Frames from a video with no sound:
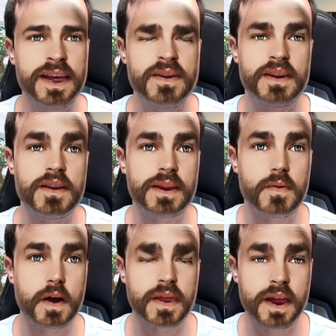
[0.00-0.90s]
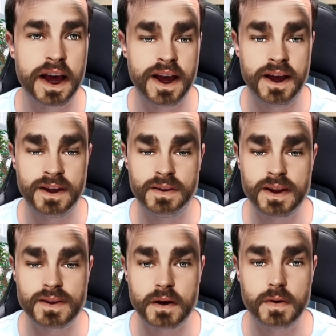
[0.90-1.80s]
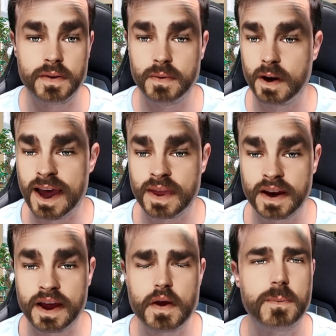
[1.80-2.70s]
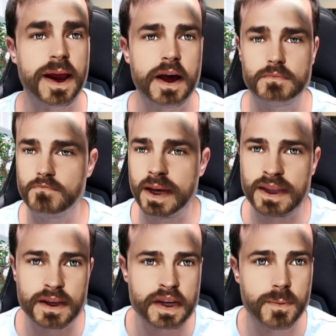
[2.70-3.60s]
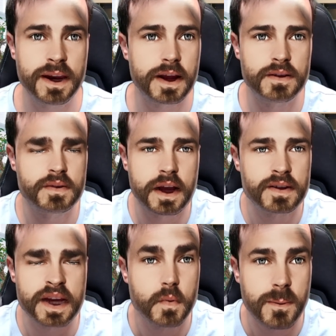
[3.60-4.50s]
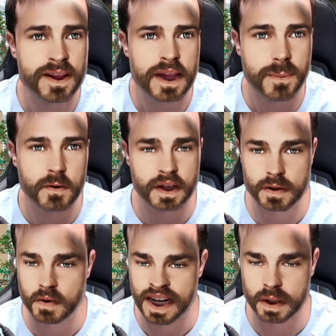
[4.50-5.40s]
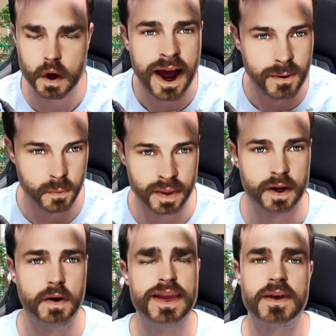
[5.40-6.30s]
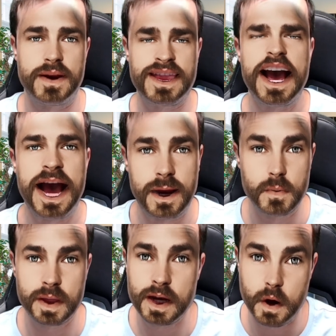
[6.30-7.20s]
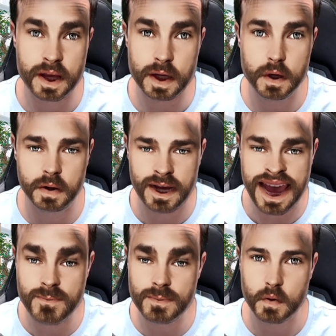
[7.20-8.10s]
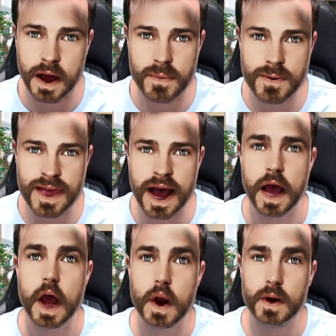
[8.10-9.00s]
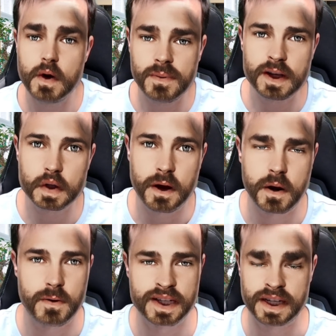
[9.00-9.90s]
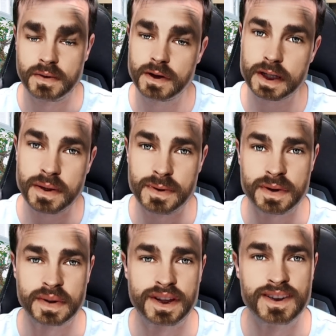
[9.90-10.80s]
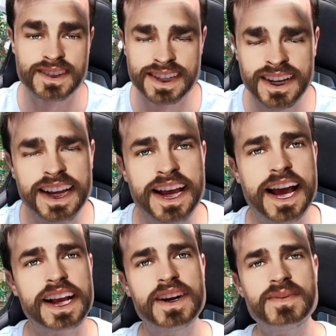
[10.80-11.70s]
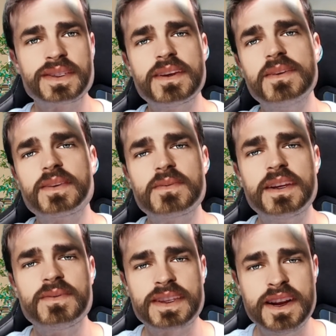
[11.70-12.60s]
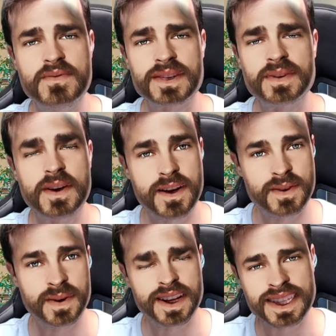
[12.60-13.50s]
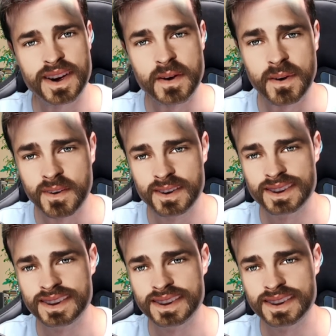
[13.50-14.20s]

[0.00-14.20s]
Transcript: intentando intentándole hacer daño para, vete a saber, seguramente tapar otras cosas. Yo alucino, ¿eh? de verdad, alucino. Y yo en toda mi vida no he visto algo así. No sé vosotros. Como siempre, nos veremos en el próximo capítulo. Hasta luego.